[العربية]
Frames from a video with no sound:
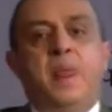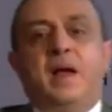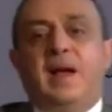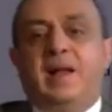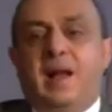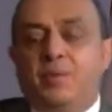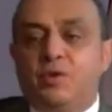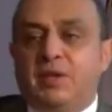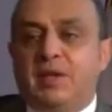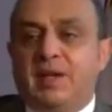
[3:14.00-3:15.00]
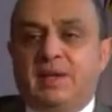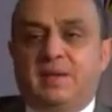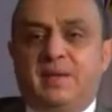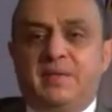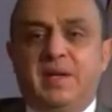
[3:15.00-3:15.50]
أنا عم بقول شكر
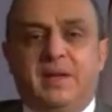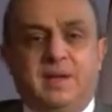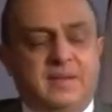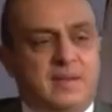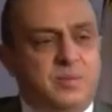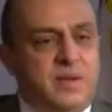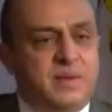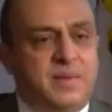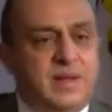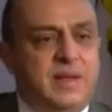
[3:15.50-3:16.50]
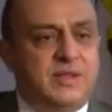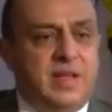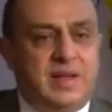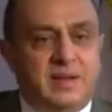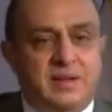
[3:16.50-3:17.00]
يعني زميلي أستاذ موريس متى
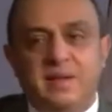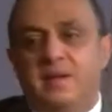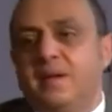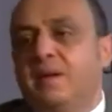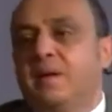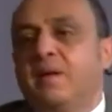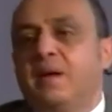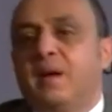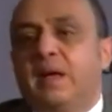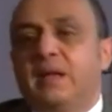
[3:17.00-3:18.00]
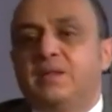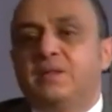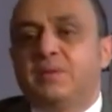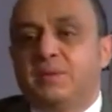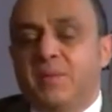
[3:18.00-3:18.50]
شكر
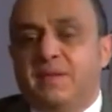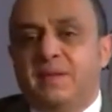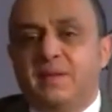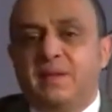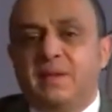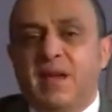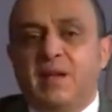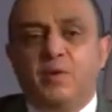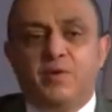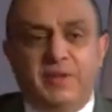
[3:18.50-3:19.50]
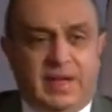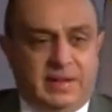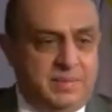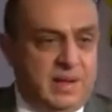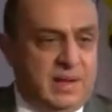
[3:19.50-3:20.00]
مصر لأنه وقفت حد
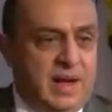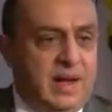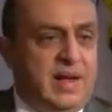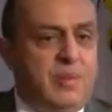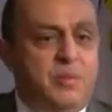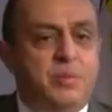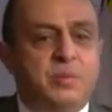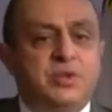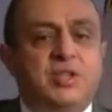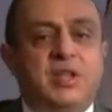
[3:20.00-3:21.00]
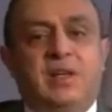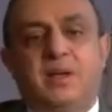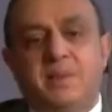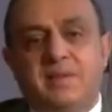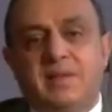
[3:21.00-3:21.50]
لبنان أنا عم بقول
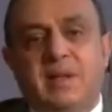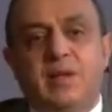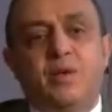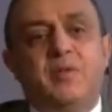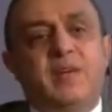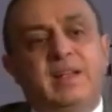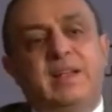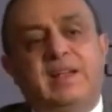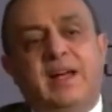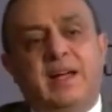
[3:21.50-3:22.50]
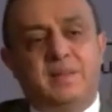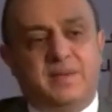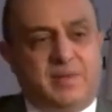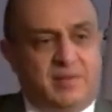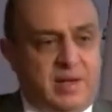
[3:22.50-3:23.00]
بتشكر مصر لأنه وقفت حد اتحاد
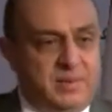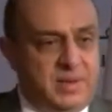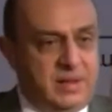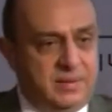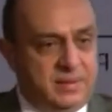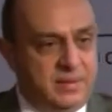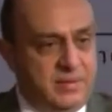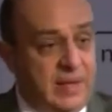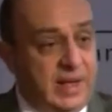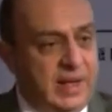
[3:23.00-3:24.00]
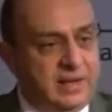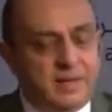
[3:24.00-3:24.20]
المصارف العربية فعلا